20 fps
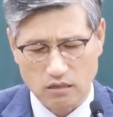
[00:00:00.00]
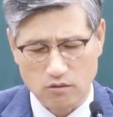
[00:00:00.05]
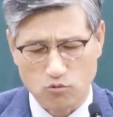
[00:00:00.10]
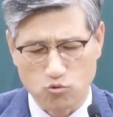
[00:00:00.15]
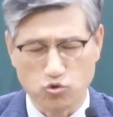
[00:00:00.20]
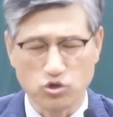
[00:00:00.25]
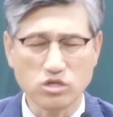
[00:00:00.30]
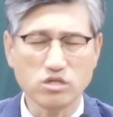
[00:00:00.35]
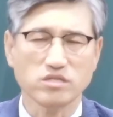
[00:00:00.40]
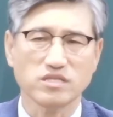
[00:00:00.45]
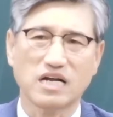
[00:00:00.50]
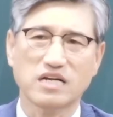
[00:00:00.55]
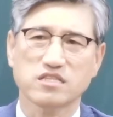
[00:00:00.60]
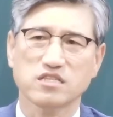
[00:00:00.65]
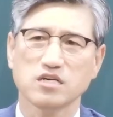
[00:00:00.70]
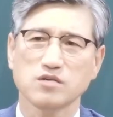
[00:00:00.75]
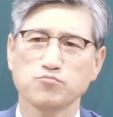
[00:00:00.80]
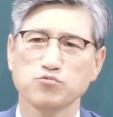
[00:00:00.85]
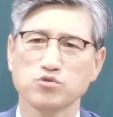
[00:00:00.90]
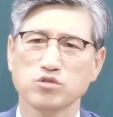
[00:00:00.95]
우리는 날
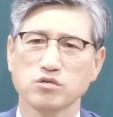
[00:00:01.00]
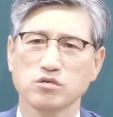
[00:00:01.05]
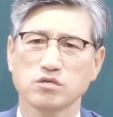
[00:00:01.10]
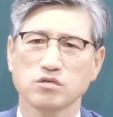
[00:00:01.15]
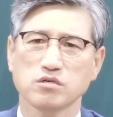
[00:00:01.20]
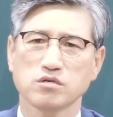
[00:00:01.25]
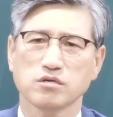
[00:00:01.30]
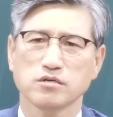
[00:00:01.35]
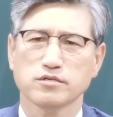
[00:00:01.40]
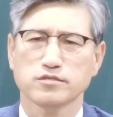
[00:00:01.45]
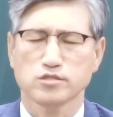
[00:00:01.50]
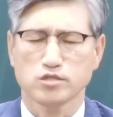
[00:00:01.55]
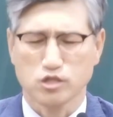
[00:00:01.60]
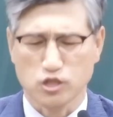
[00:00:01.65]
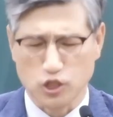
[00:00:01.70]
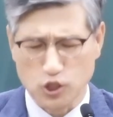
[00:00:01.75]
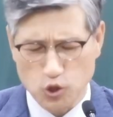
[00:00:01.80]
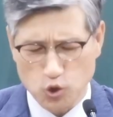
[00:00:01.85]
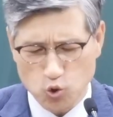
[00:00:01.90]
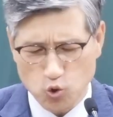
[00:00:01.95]
때부터
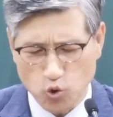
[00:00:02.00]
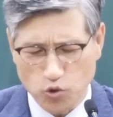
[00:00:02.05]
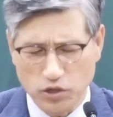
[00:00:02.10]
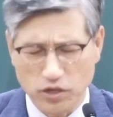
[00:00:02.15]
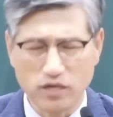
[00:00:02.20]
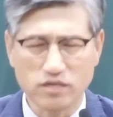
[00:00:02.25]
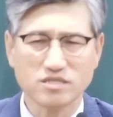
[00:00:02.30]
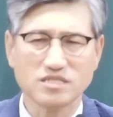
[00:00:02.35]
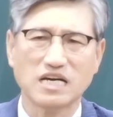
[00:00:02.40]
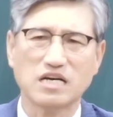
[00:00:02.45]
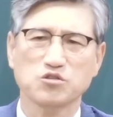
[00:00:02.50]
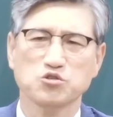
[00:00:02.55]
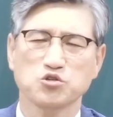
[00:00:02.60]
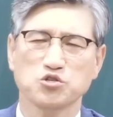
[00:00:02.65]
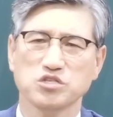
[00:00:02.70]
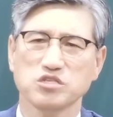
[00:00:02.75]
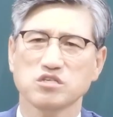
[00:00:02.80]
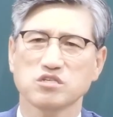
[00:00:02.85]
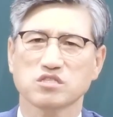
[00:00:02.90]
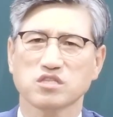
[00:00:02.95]
진노의
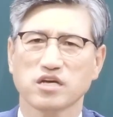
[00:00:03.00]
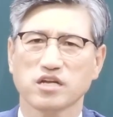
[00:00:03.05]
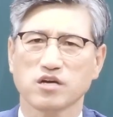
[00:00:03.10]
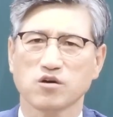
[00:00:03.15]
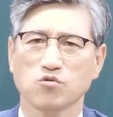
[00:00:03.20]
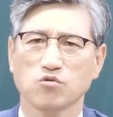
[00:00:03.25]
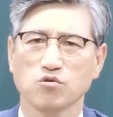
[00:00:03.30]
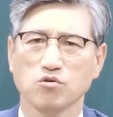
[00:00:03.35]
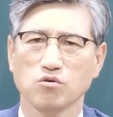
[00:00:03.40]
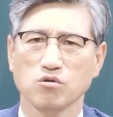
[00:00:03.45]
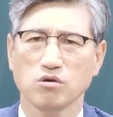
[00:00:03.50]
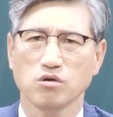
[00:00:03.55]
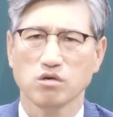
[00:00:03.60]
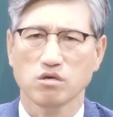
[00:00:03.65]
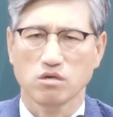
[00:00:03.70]
자녀이었다라고